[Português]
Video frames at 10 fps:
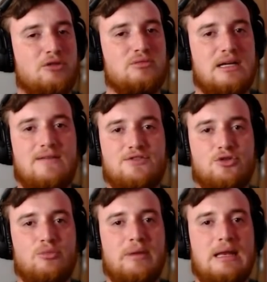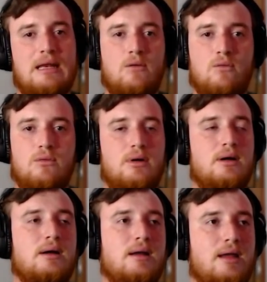que é o Drift do Milhão.
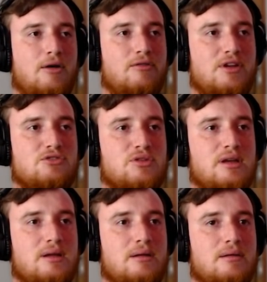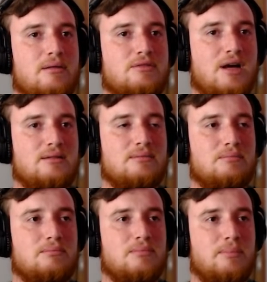Que é um vídeo aí, já
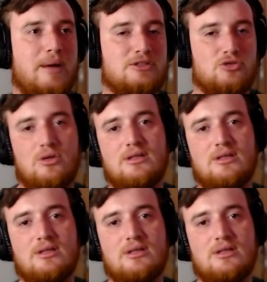passou